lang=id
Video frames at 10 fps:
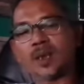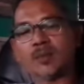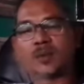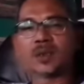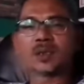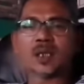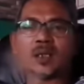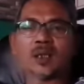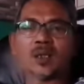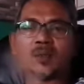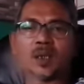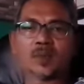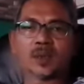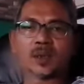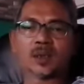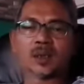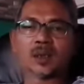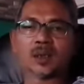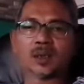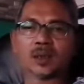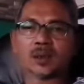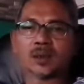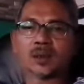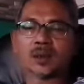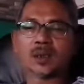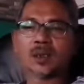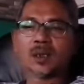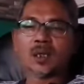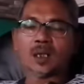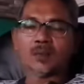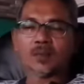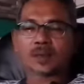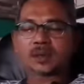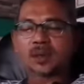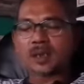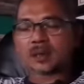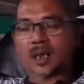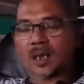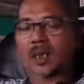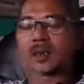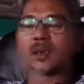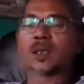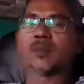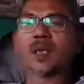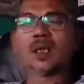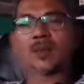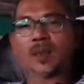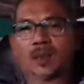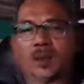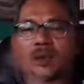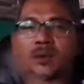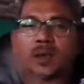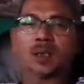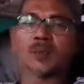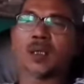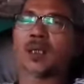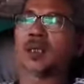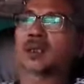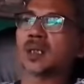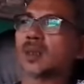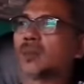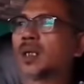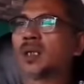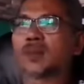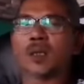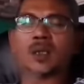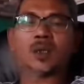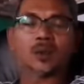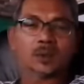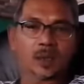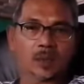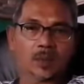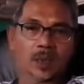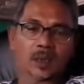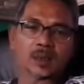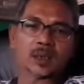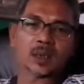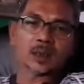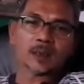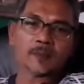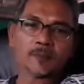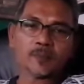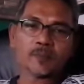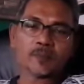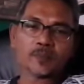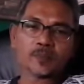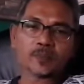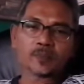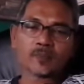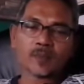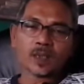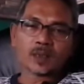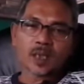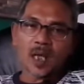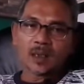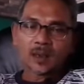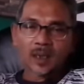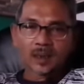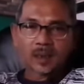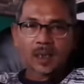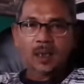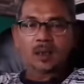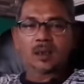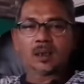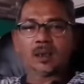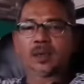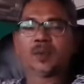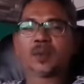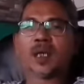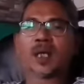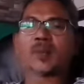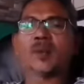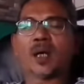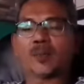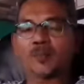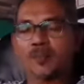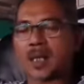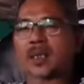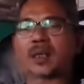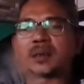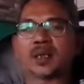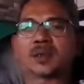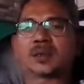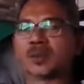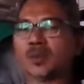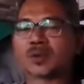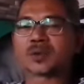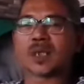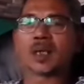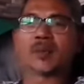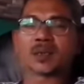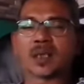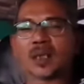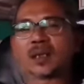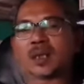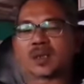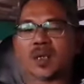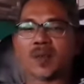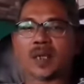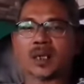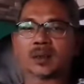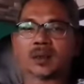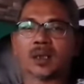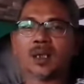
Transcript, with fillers: MOV saya ini kalau melihat begini ini, ini. Mestinya sekali lagi kembali kepada konteks kepala desa, kembali kepada konteks kepala desa tadi. Seandainya ini benar bahwa Pak Kades Cimuncang Majalengka Jawa Barat